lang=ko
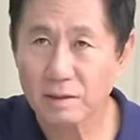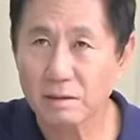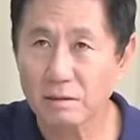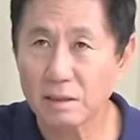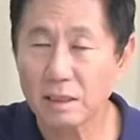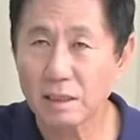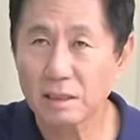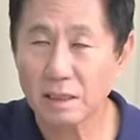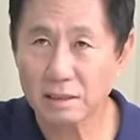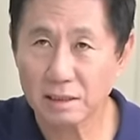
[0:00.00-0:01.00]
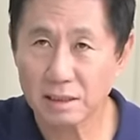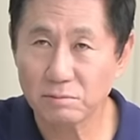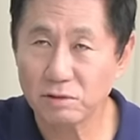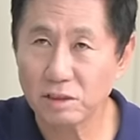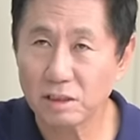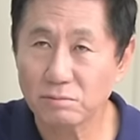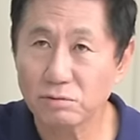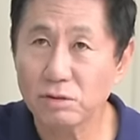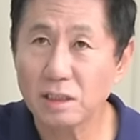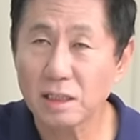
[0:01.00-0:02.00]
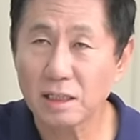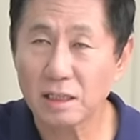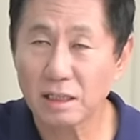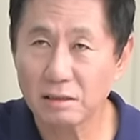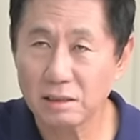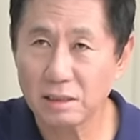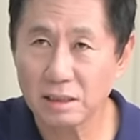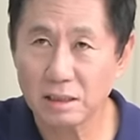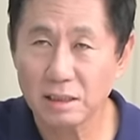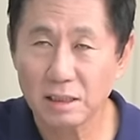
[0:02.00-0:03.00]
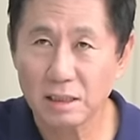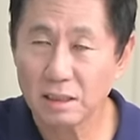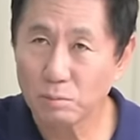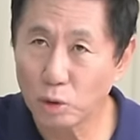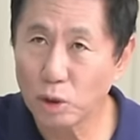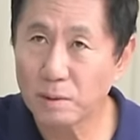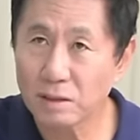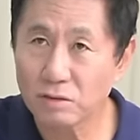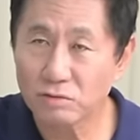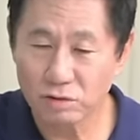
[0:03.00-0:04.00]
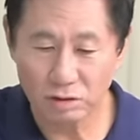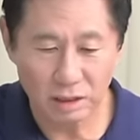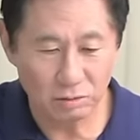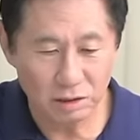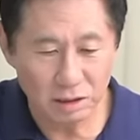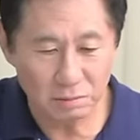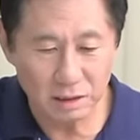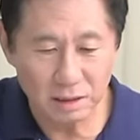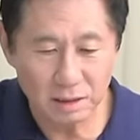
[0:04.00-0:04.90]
그런데 당사자 문재인 무슨 생각을 하는지 보리밭 구경하고 있습니다.